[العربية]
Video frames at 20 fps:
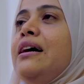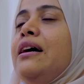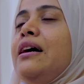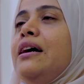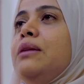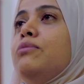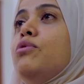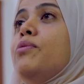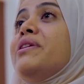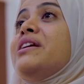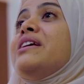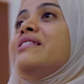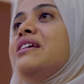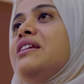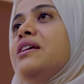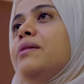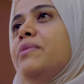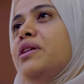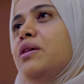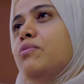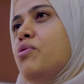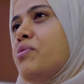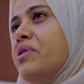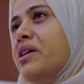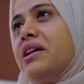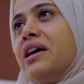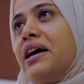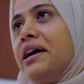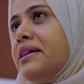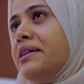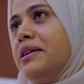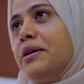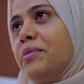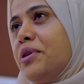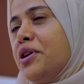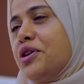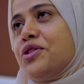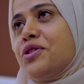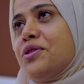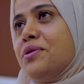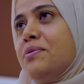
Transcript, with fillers: الممرض اليمني ممكن يقدم ايش